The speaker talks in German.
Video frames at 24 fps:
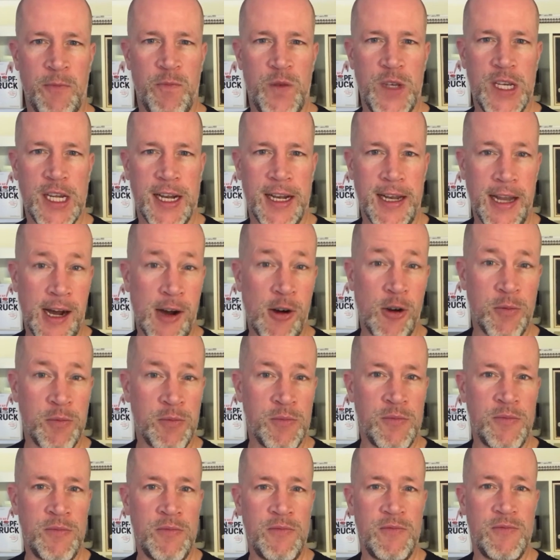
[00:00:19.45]
Wir
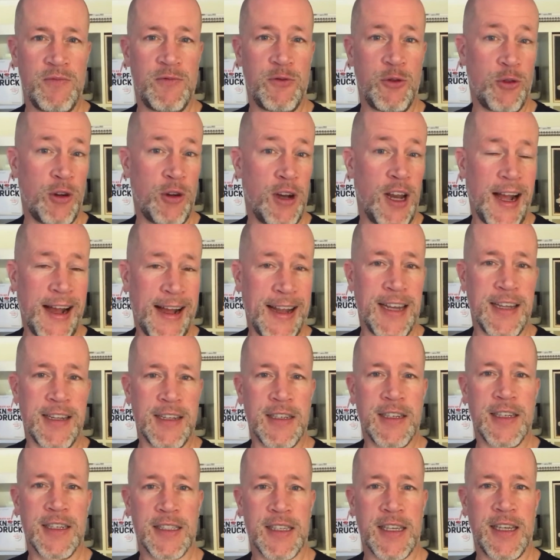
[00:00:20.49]
glauben wohl alle,
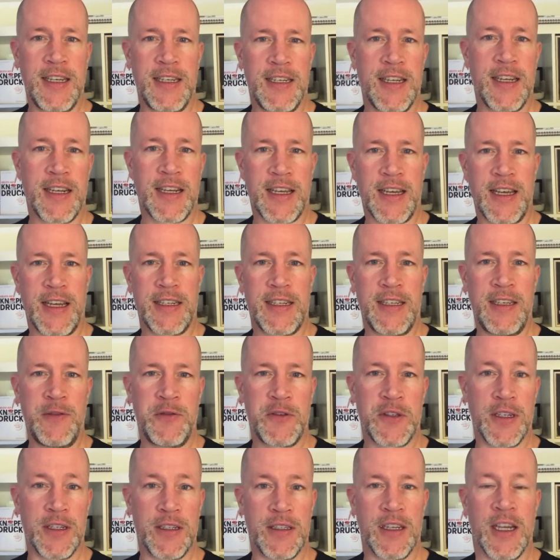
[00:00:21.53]
dass Kinder kreativ
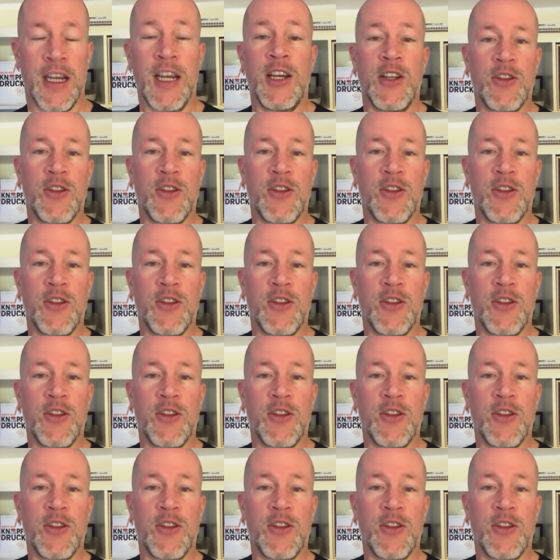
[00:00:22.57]
sind.